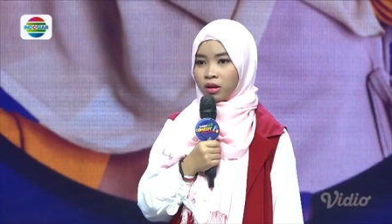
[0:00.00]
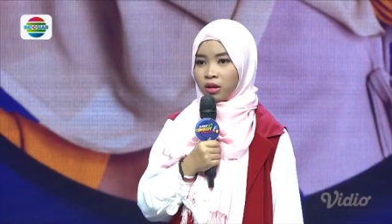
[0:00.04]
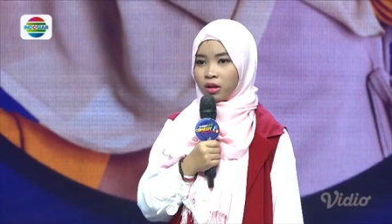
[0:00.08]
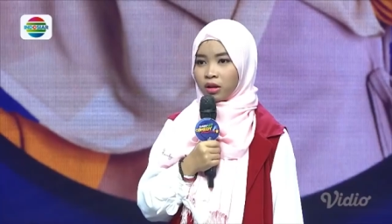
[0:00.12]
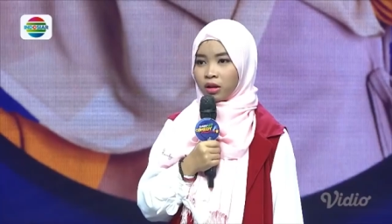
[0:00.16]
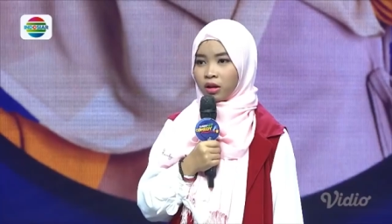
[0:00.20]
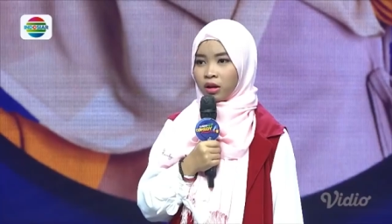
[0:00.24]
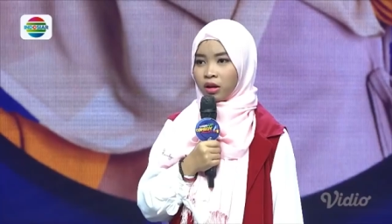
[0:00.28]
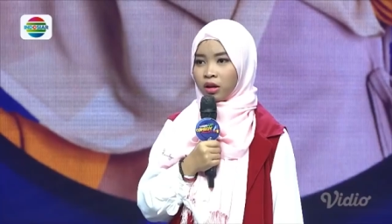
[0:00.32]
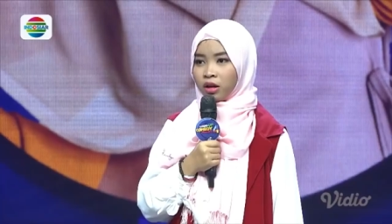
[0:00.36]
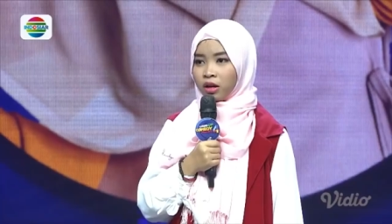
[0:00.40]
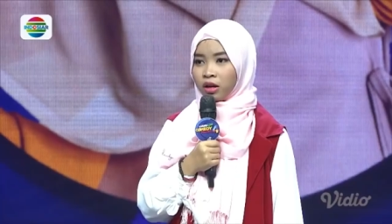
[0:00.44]

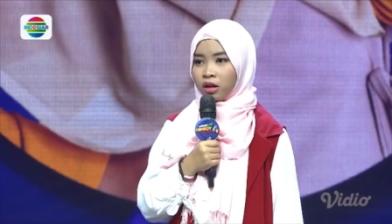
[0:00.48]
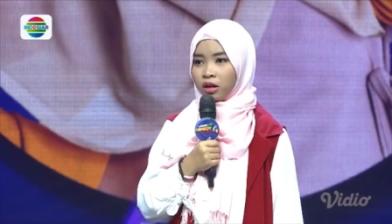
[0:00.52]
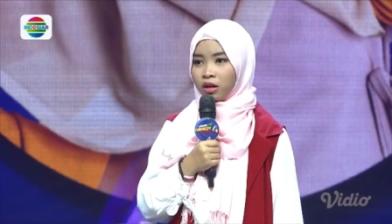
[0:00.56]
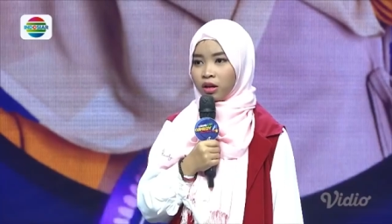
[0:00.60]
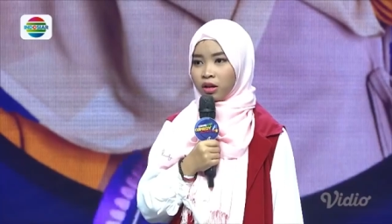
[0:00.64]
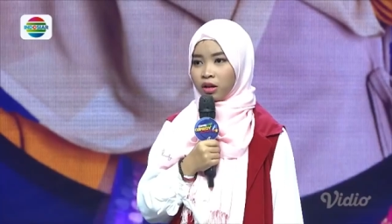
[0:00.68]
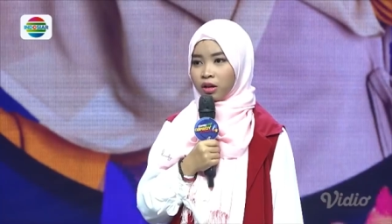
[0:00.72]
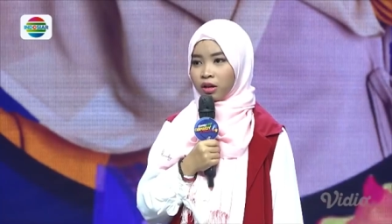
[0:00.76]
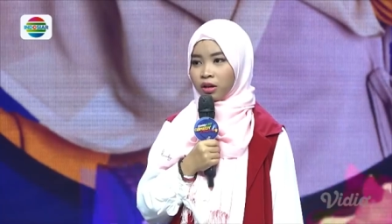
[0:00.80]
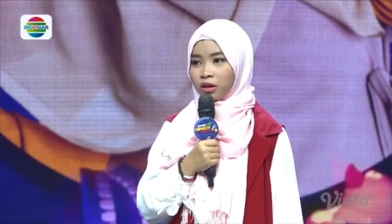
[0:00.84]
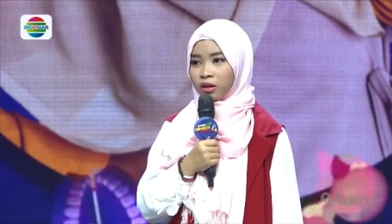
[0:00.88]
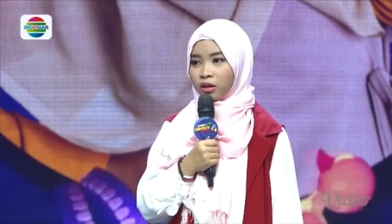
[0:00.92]
Uh,
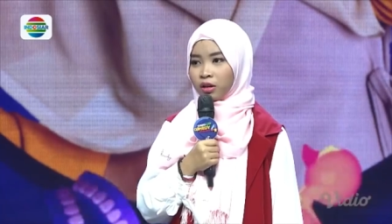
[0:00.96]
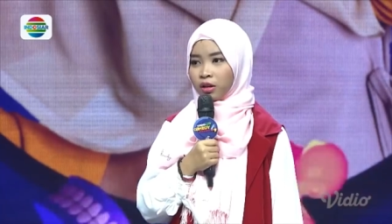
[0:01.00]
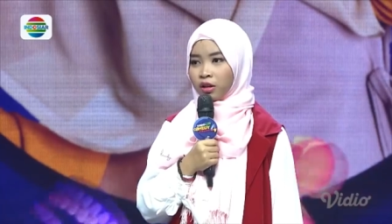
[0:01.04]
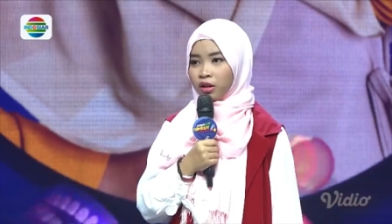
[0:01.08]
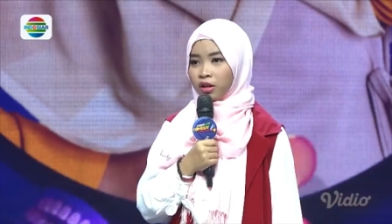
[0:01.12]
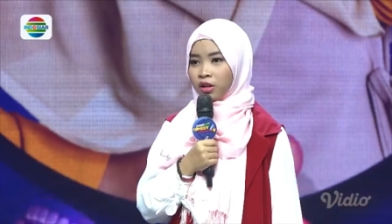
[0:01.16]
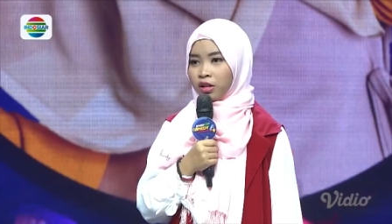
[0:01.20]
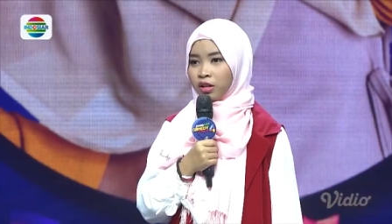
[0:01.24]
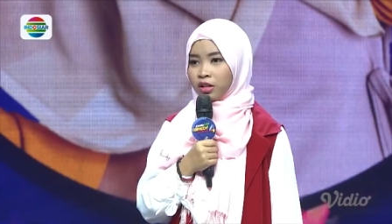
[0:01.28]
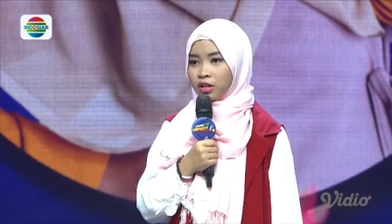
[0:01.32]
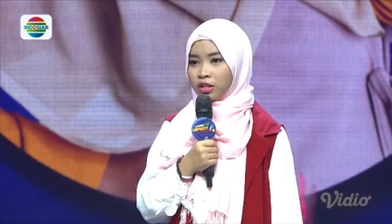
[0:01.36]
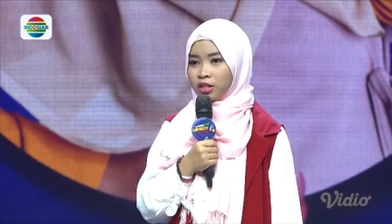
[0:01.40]

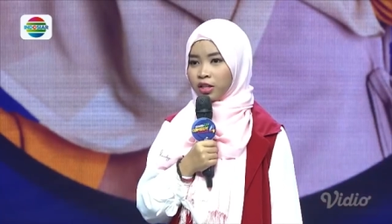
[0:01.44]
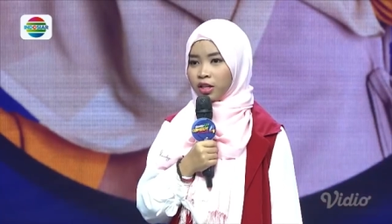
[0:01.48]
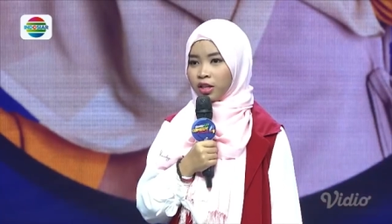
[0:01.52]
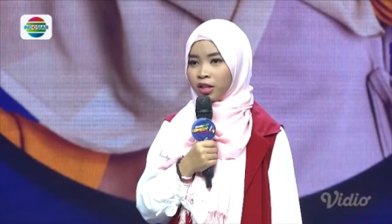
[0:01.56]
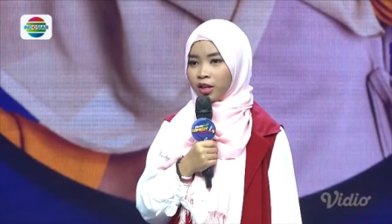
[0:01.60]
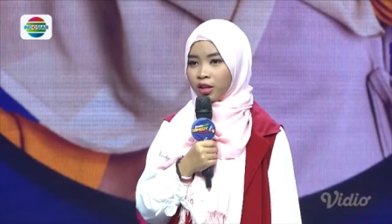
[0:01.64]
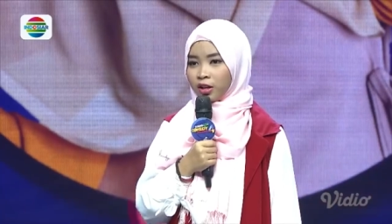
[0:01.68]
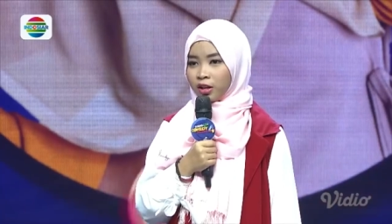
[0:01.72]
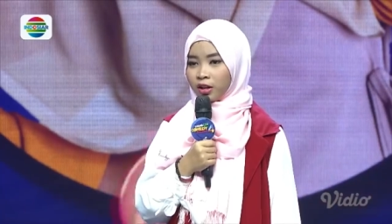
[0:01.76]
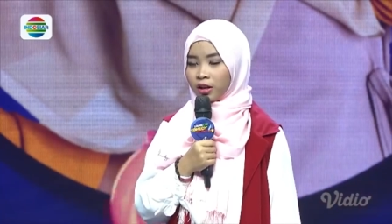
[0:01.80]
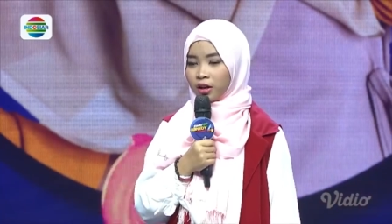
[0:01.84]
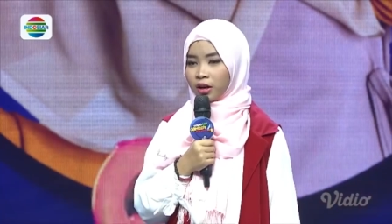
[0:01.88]
ini sih
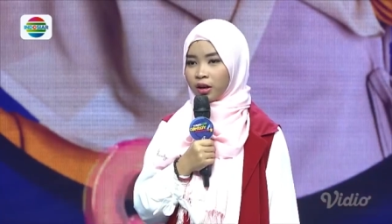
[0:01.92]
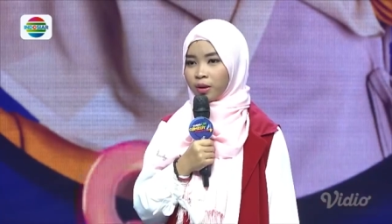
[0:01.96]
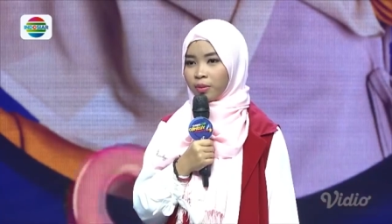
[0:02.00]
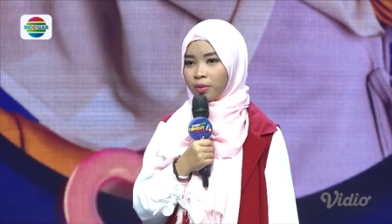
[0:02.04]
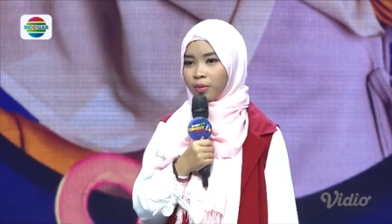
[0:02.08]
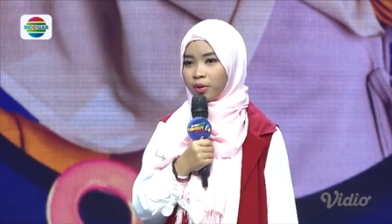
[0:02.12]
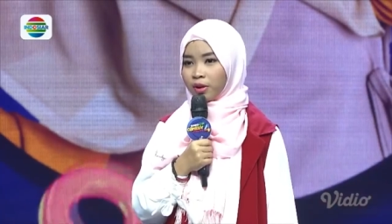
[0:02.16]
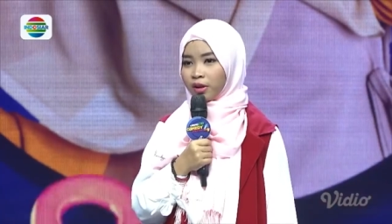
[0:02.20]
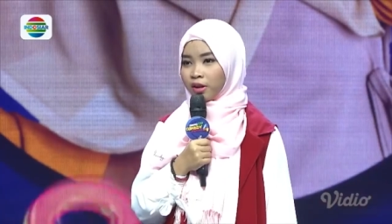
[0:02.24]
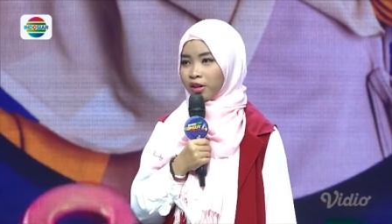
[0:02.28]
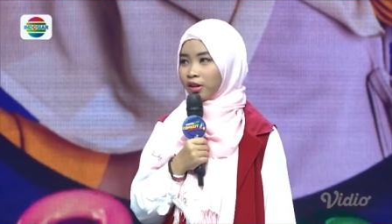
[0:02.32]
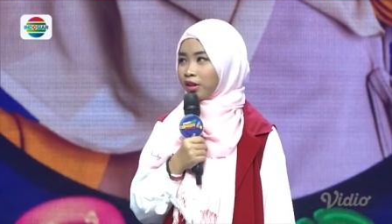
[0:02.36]
apa
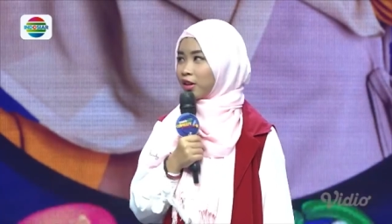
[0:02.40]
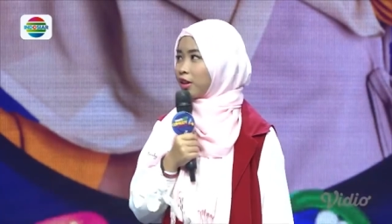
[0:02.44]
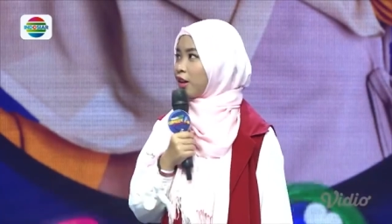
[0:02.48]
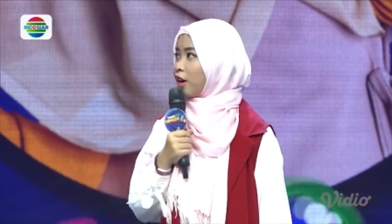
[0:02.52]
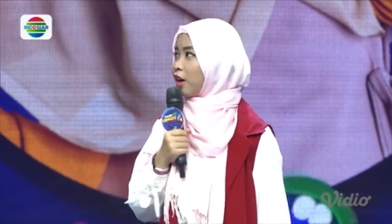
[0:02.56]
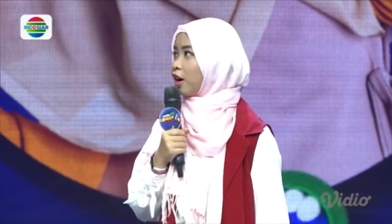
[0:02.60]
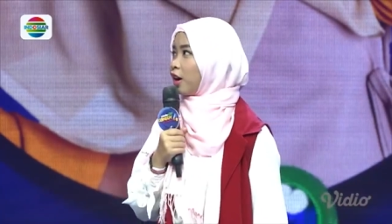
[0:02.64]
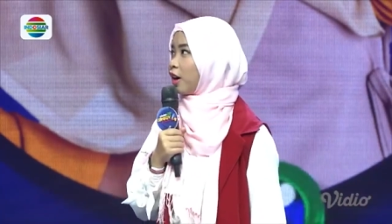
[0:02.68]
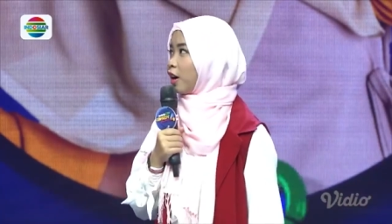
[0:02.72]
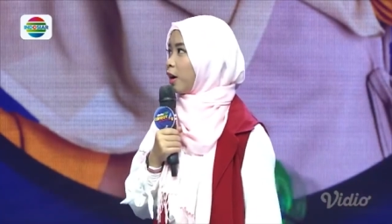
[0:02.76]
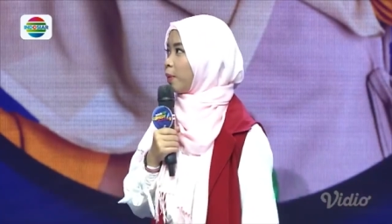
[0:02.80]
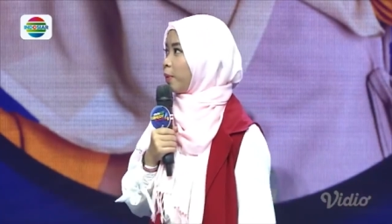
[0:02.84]
nggak
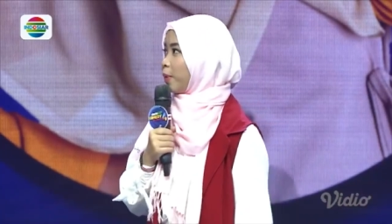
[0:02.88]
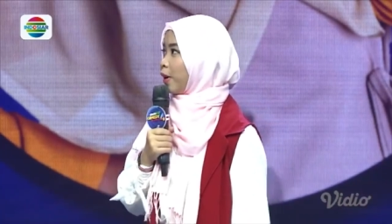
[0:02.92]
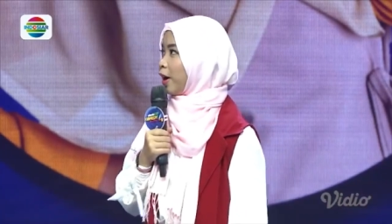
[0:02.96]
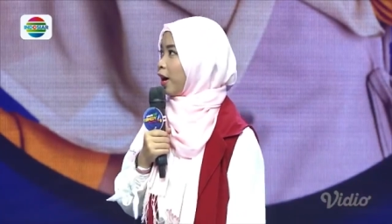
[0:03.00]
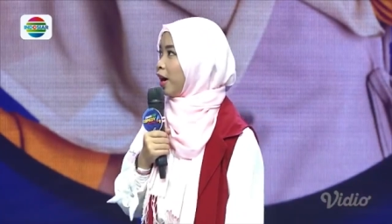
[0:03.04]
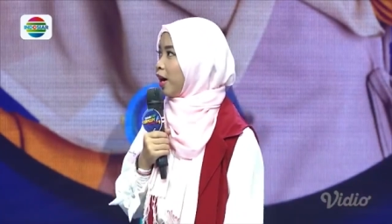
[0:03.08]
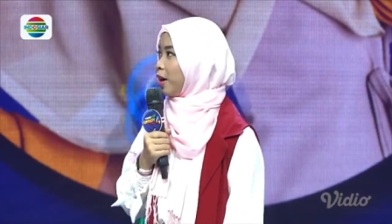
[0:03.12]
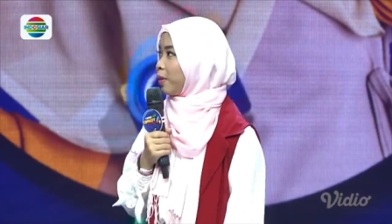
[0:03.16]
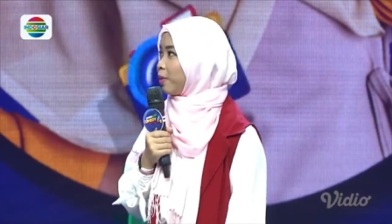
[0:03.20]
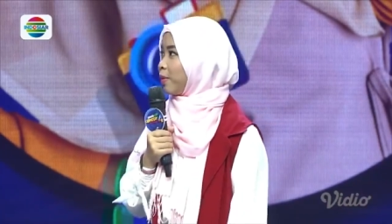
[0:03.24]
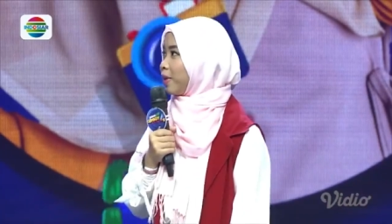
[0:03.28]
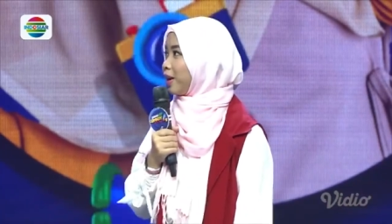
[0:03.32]

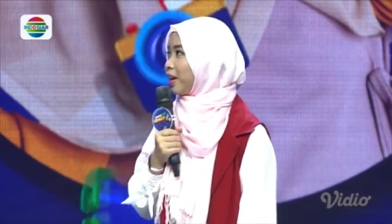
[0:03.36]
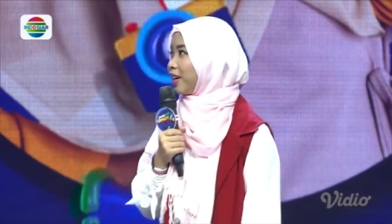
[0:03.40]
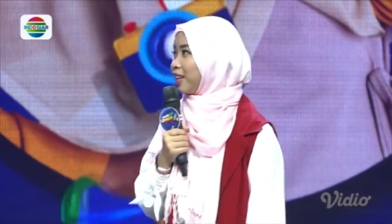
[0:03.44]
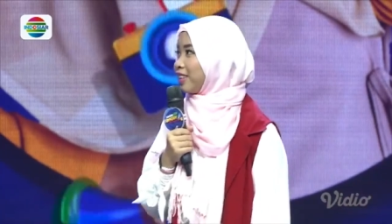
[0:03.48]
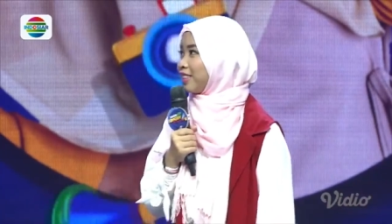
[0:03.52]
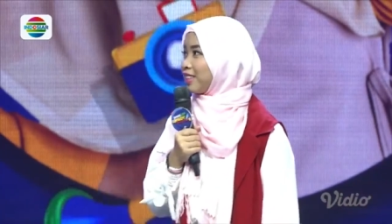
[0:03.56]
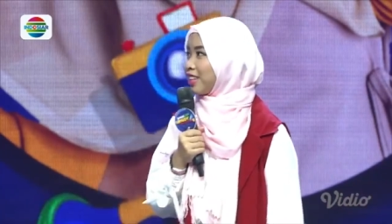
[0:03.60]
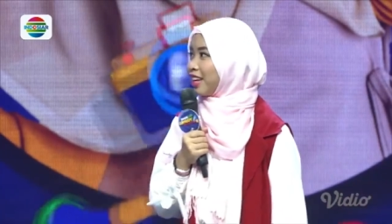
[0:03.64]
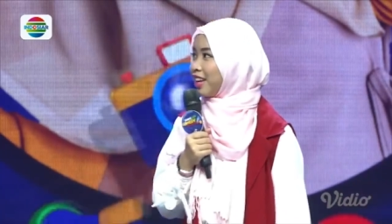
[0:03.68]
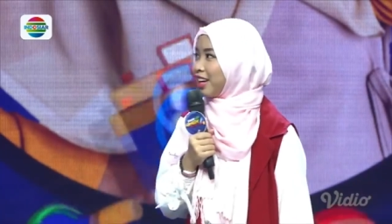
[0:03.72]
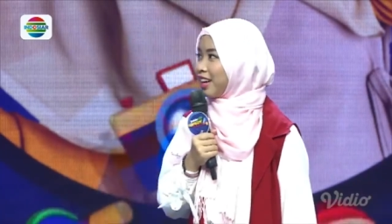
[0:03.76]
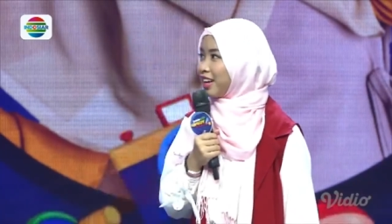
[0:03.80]
ngapa-ngapa
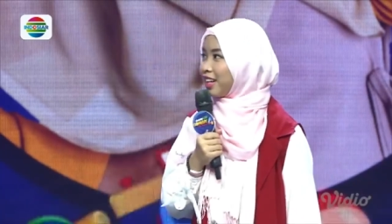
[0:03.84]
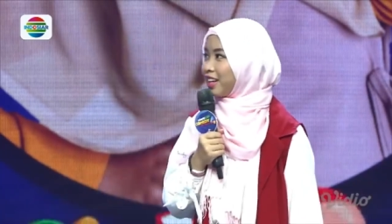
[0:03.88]
saya